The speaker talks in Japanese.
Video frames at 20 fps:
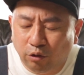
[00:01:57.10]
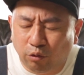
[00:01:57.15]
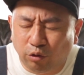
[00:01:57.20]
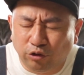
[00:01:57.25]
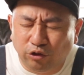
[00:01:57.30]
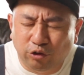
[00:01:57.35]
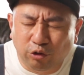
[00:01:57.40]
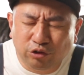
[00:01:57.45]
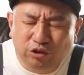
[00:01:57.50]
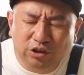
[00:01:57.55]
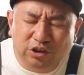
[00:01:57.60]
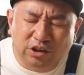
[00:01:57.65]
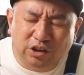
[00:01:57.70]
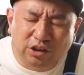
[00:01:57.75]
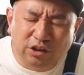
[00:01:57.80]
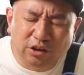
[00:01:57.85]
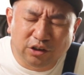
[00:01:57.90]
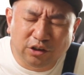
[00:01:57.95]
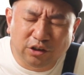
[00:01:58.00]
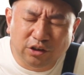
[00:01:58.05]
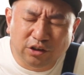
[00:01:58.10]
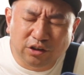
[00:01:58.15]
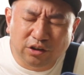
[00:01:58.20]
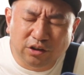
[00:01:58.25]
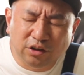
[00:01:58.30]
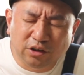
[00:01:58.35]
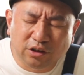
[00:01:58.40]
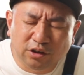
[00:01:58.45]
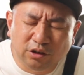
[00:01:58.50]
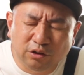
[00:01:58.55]
これ女子
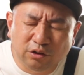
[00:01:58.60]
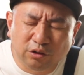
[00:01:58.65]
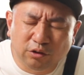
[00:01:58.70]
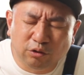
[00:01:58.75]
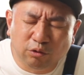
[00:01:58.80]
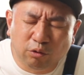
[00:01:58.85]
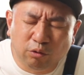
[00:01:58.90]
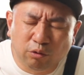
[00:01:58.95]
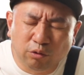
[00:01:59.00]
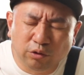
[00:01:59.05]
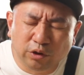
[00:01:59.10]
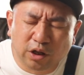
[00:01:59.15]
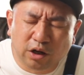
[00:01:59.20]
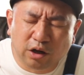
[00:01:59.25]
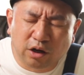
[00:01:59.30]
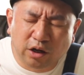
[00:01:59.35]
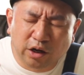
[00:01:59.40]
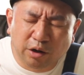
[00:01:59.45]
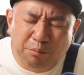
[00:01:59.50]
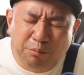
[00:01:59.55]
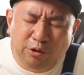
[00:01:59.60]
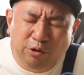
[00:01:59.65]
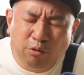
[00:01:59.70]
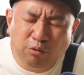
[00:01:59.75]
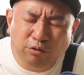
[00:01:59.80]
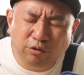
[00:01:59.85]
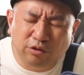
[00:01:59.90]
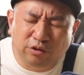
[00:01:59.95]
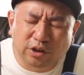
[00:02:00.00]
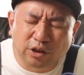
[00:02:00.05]
のなんかね
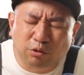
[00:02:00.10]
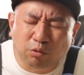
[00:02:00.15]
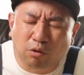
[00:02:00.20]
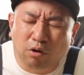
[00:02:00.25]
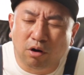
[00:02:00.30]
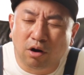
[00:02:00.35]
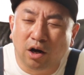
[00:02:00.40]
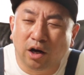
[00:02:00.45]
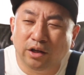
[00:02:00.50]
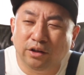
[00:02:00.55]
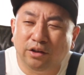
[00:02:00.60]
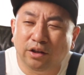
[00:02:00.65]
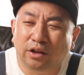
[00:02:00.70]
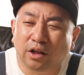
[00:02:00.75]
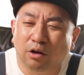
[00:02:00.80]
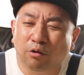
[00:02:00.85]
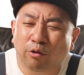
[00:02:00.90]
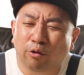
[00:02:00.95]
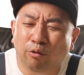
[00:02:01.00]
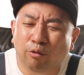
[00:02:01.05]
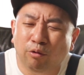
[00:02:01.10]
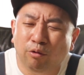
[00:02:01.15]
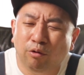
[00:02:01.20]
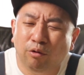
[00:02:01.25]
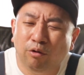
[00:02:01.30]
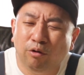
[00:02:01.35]
ビヨンセとかが履いてたのよ